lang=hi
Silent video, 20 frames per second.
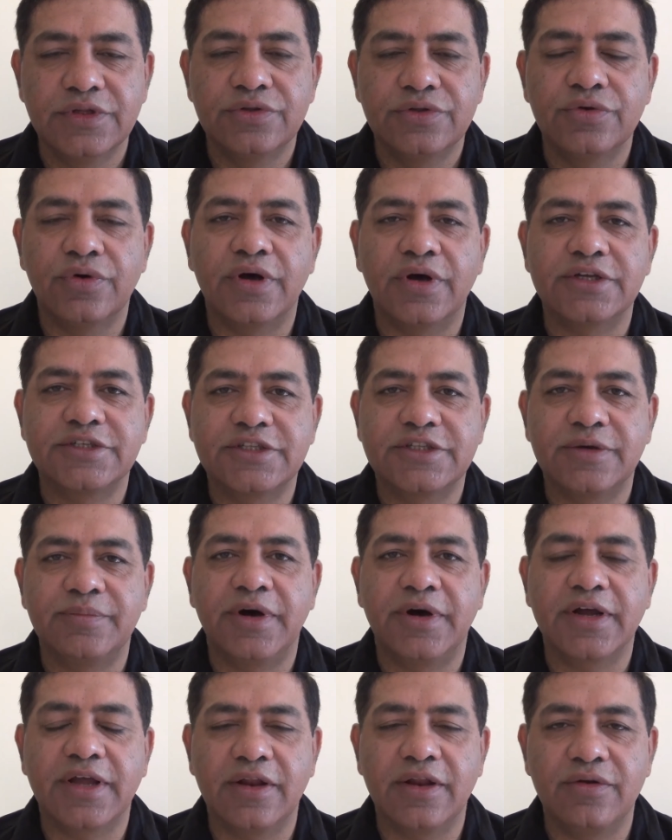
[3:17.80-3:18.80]
जो
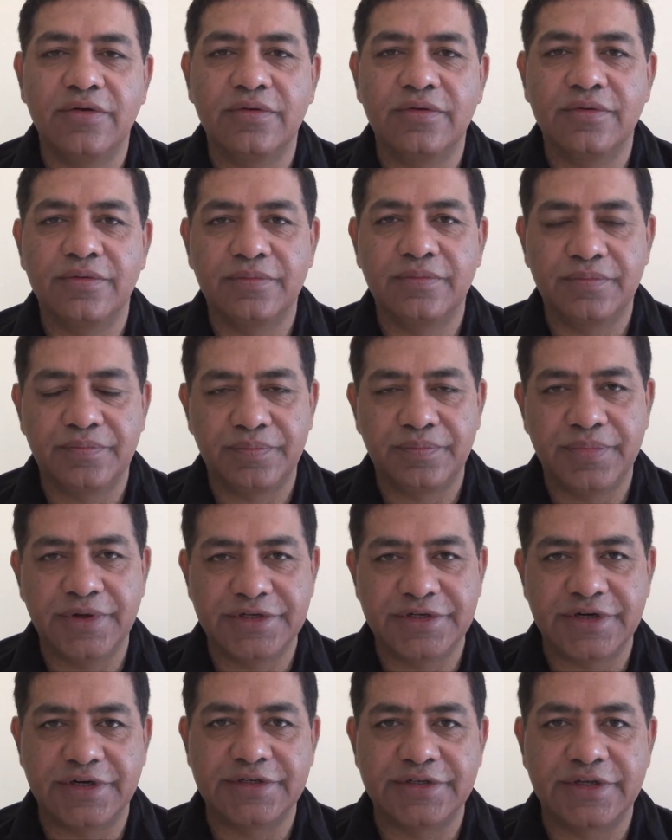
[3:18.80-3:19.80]
अस्थमा के
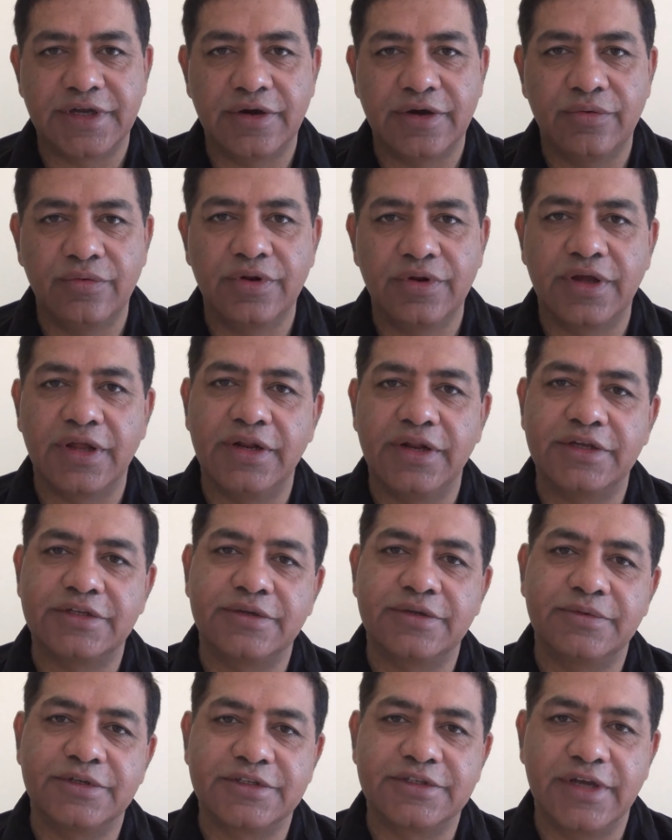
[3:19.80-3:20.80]
पेशेंट्स हैं उनके लिए
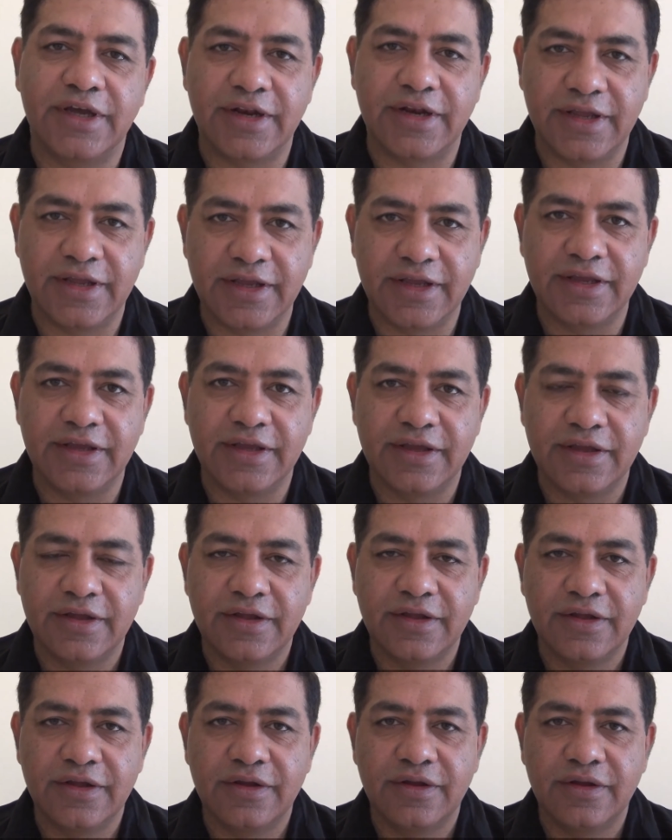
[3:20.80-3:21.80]
समस्याएं रहेंगी
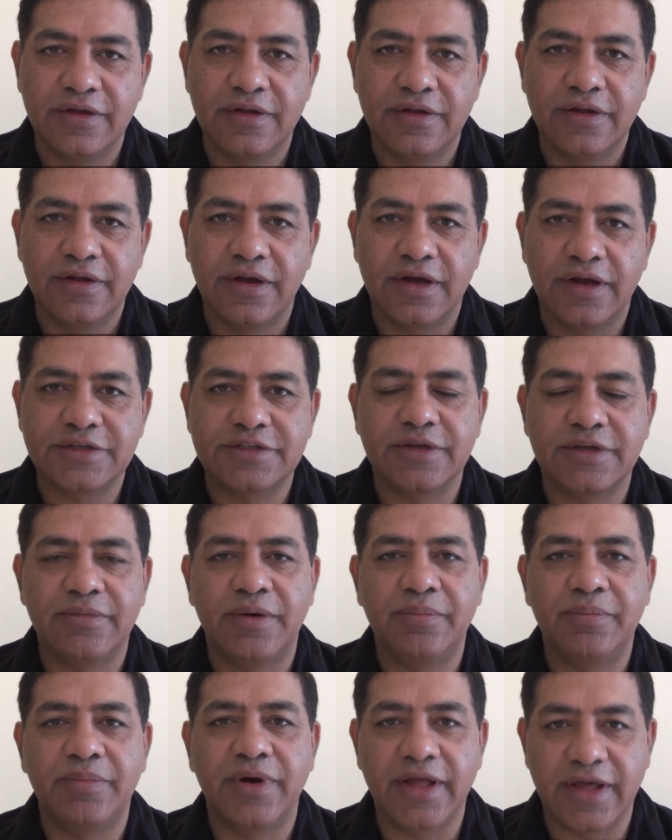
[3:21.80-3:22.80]

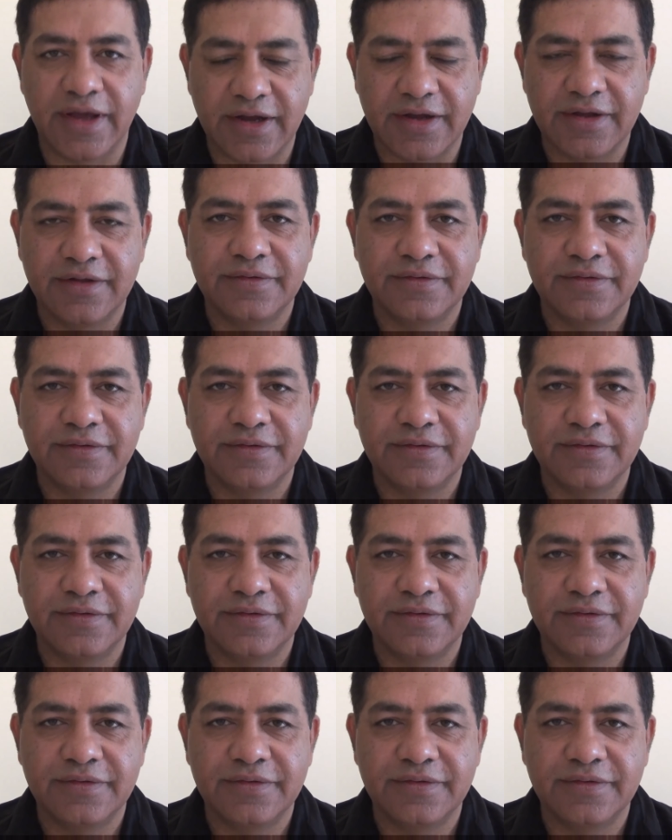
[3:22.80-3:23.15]
अस्थमा बढ़ेगा